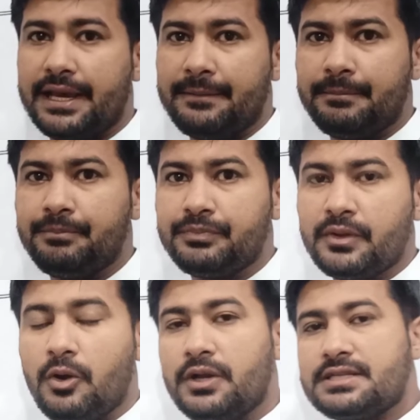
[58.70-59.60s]
है
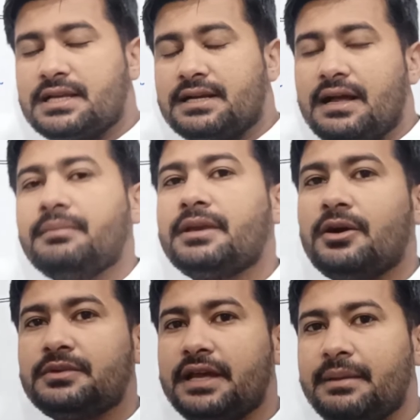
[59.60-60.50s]
और इसका काम क्या
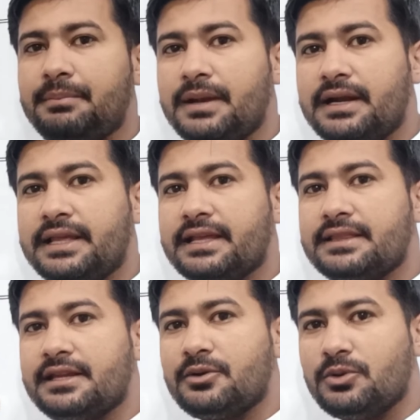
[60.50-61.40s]
होता है ब्लड के
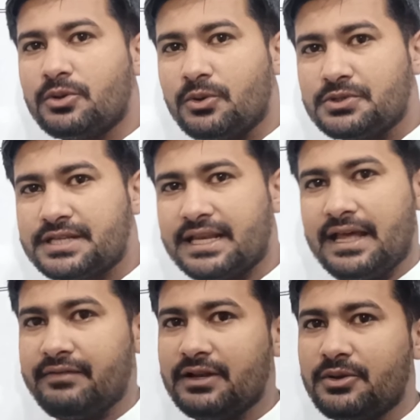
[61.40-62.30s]
अंदर ग्लूकोज के
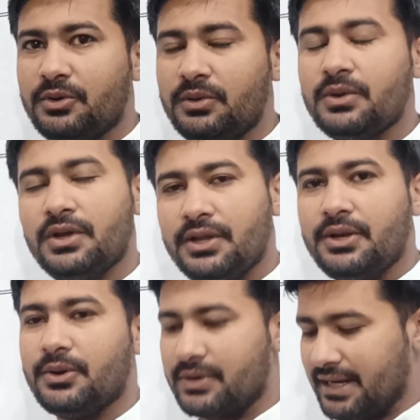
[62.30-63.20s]
लेवल को
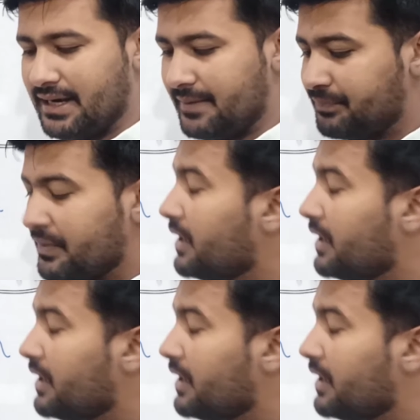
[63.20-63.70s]
लो करना